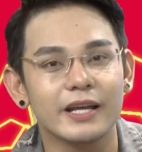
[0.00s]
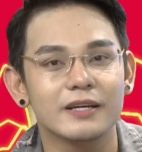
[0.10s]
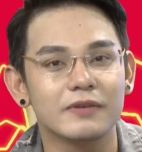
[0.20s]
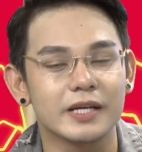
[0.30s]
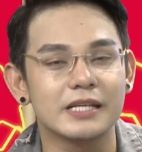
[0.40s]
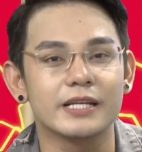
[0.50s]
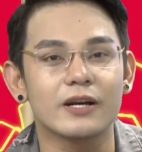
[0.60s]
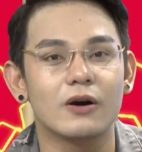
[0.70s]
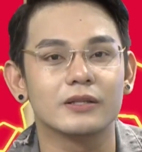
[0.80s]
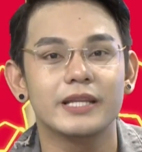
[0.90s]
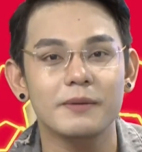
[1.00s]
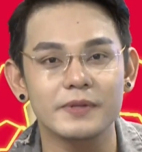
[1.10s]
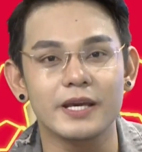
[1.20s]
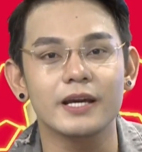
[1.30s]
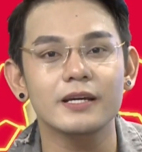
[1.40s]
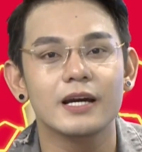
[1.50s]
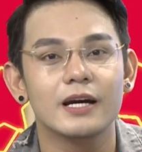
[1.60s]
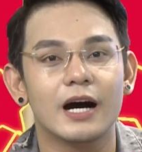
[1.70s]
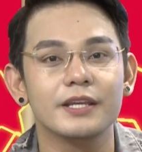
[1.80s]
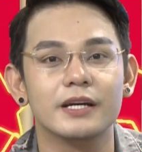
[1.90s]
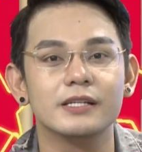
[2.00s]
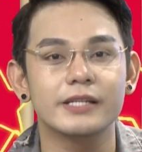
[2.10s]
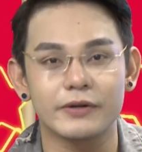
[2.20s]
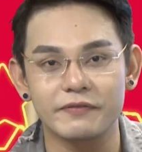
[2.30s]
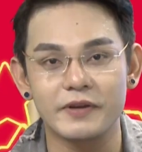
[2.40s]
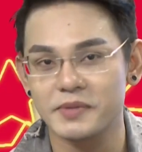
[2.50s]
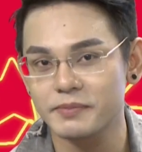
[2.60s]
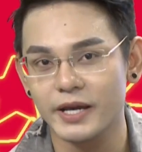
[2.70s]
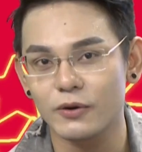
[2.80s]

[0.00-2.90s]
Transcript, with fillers: như là nhân vật này sẽ còn tiếp diễn ở những series phim tiếp